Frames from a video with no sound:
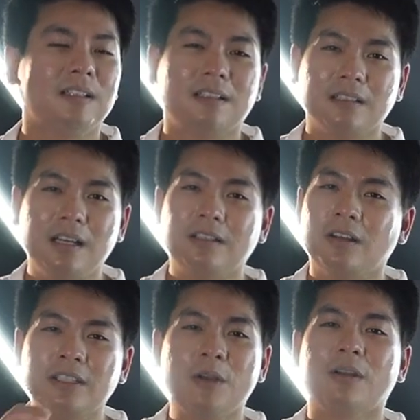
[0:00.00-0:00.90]
Đức
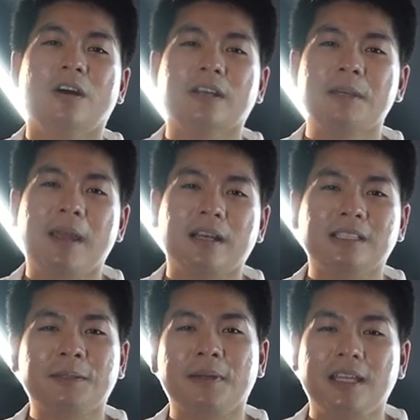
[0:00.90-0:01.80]
có nhiều cơ hội ghi bàn
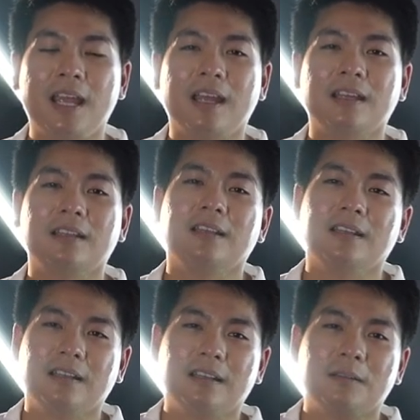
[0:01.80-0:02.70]
hơn Tây Ban Nha,
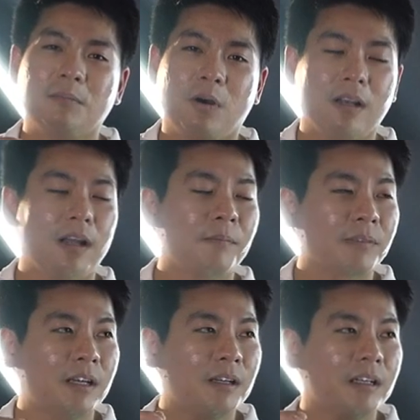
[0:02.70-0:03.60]
Bồ,
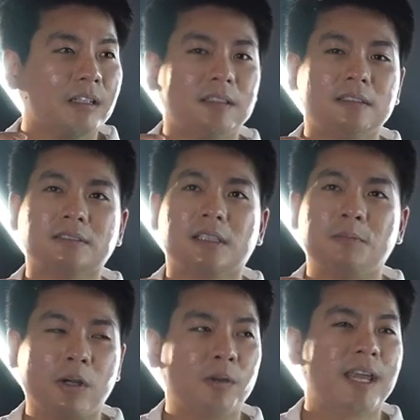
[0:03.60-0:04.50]
um,
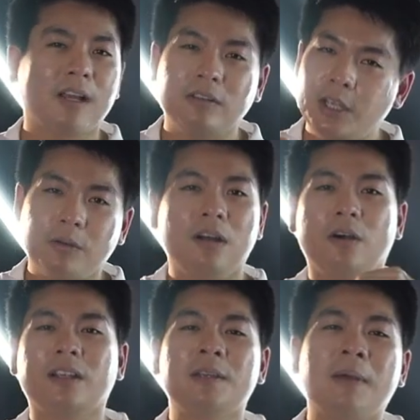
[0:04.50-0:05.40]
uh, Bồ Đào Nha có nhiều cơ
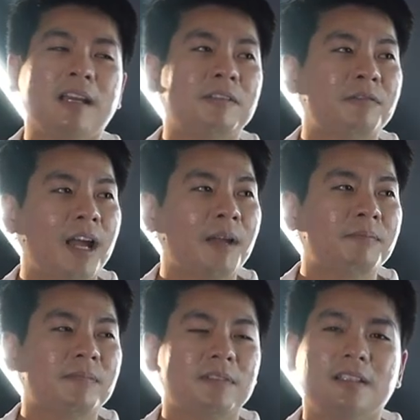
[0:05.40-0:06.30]
hội ghi bàn hơn Pháp,
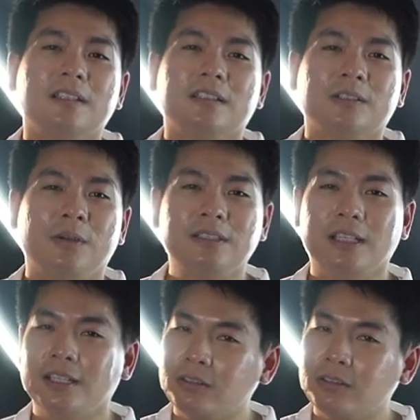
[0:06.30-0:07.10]
Thụy Sĩ có